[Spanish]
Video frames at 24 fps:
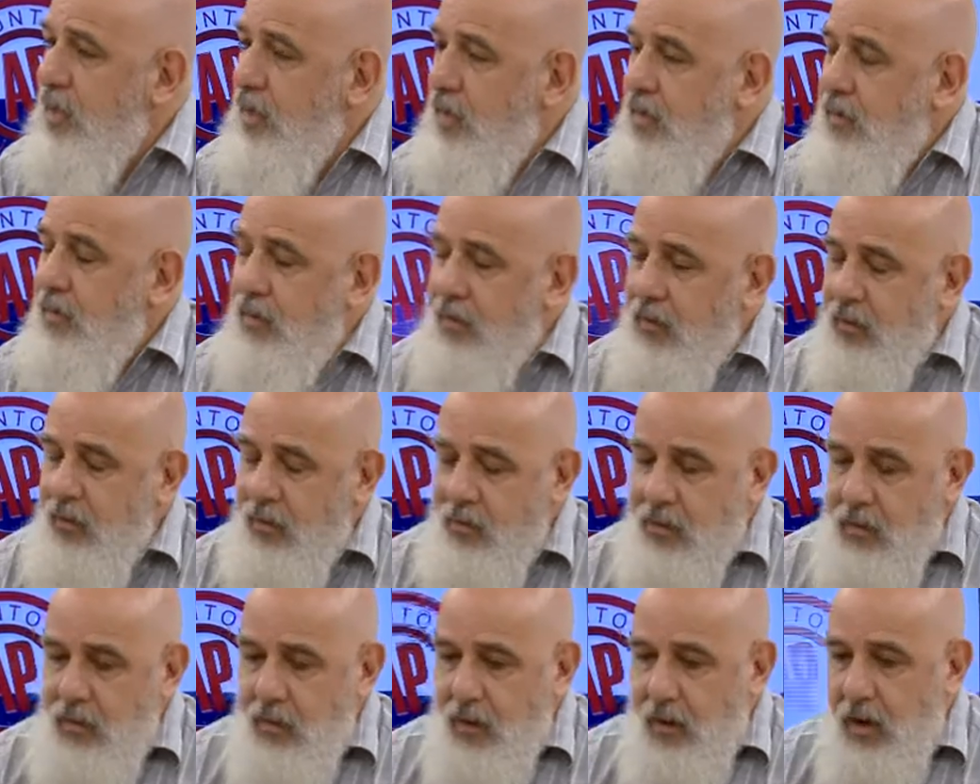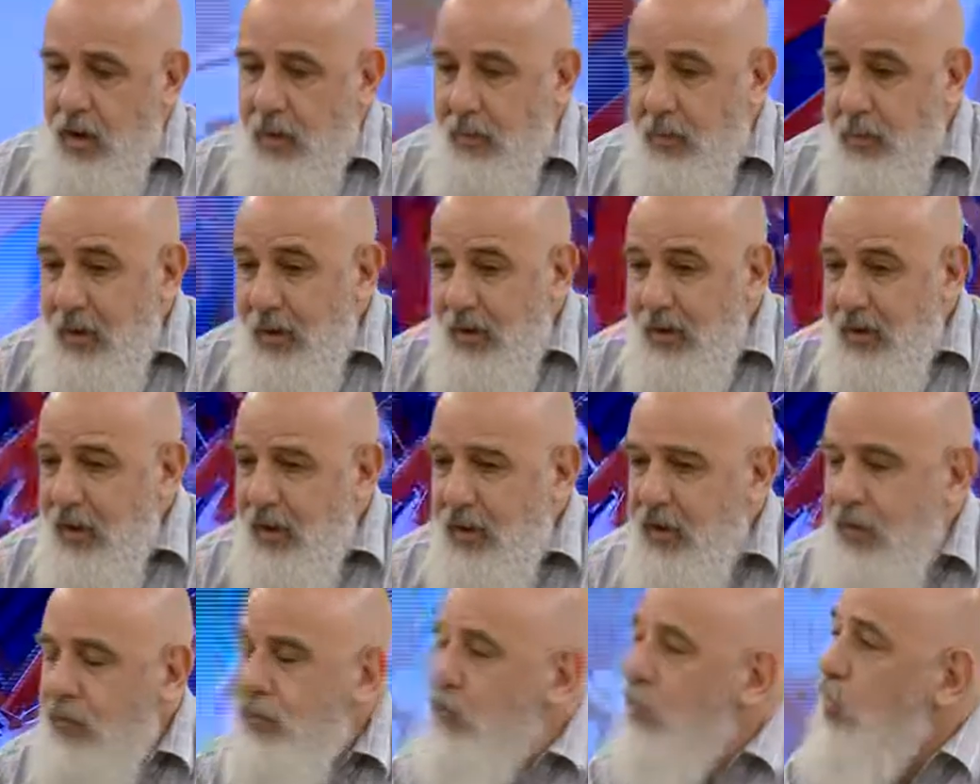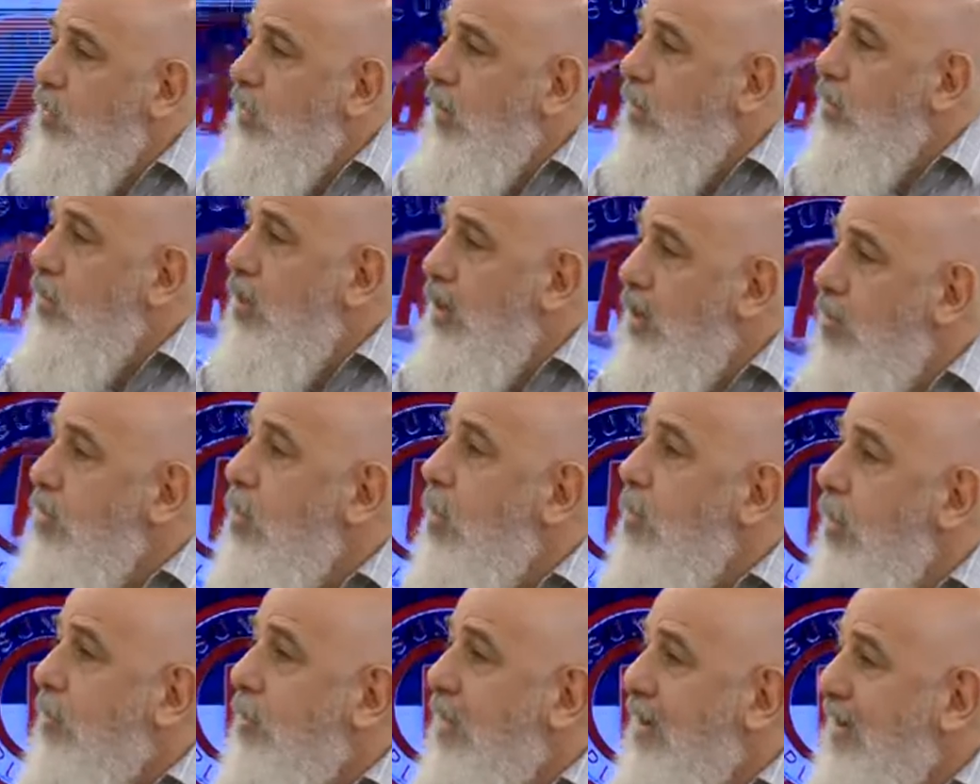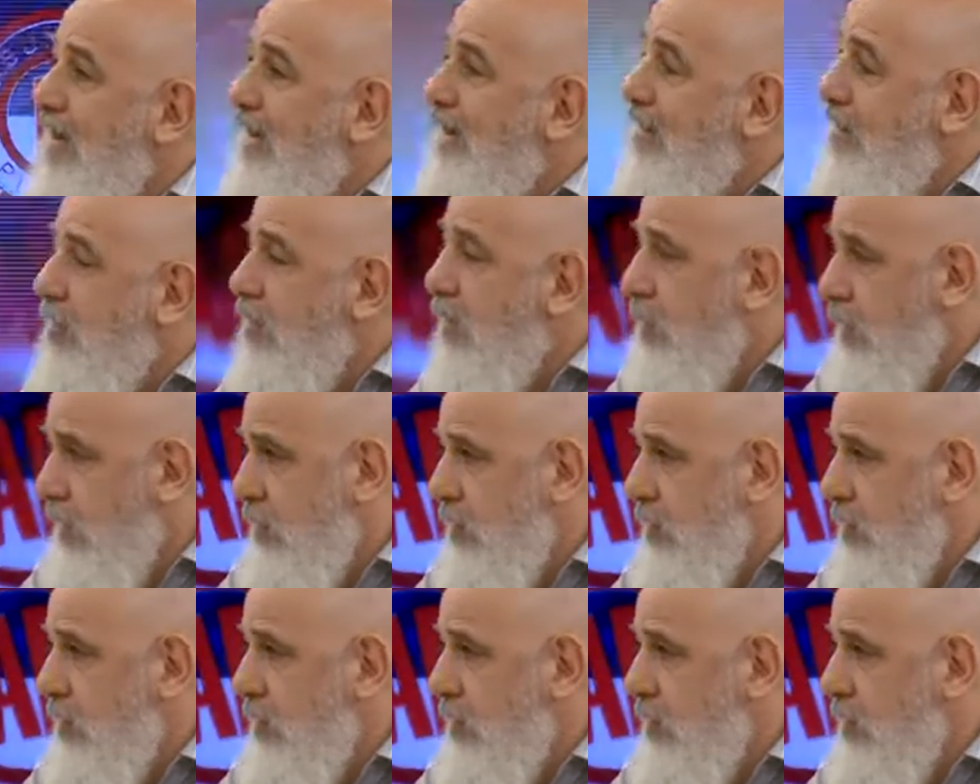eh, aplicarle a su gradualismo permanente.